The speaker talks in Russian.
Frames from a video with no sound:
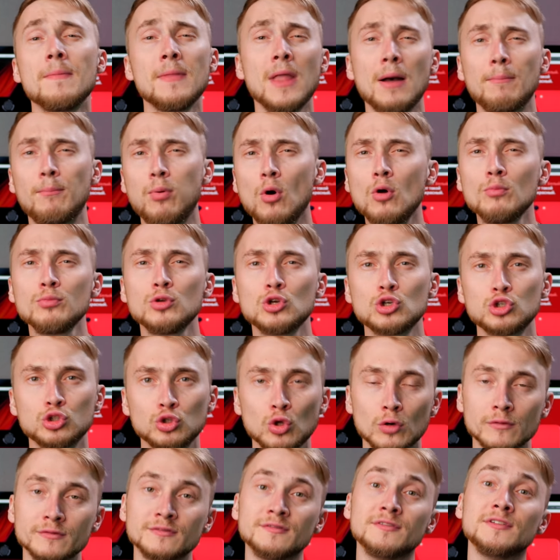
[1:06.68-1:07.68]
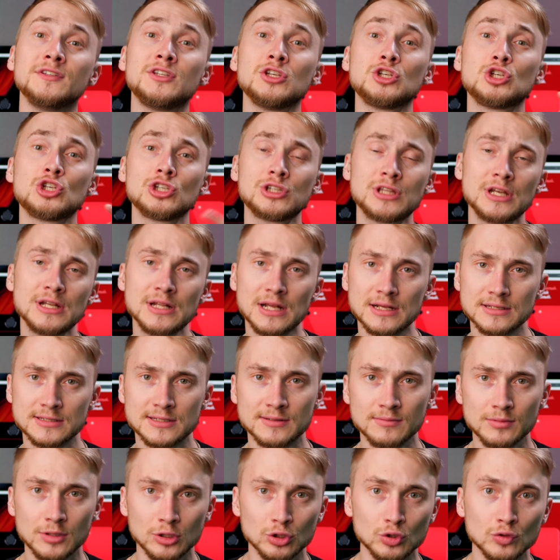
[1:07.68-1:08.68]
Напомню, что в 2013
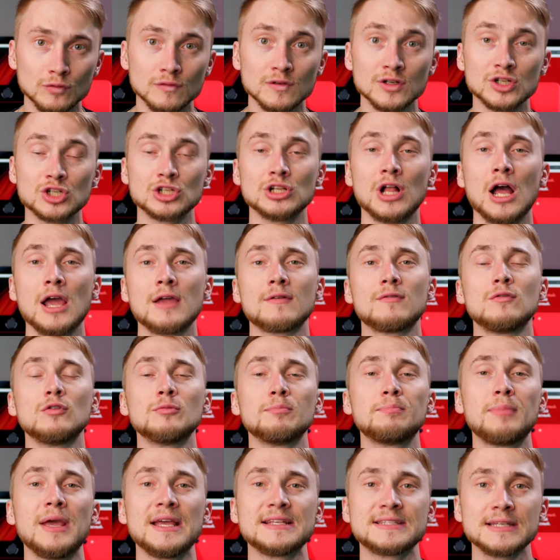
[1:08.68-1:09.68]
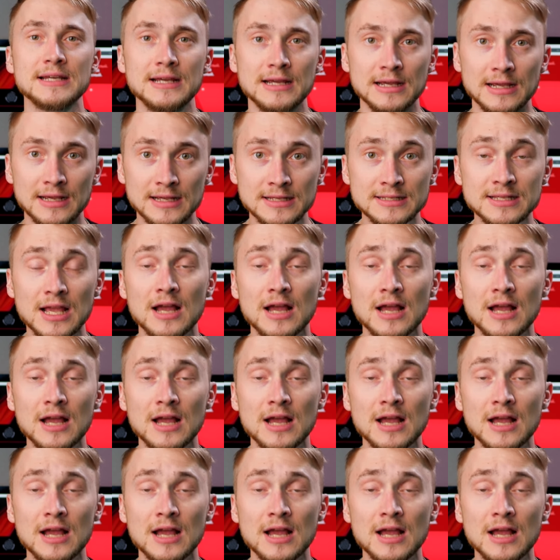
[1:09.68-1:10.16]
году вышел iPhone 5s,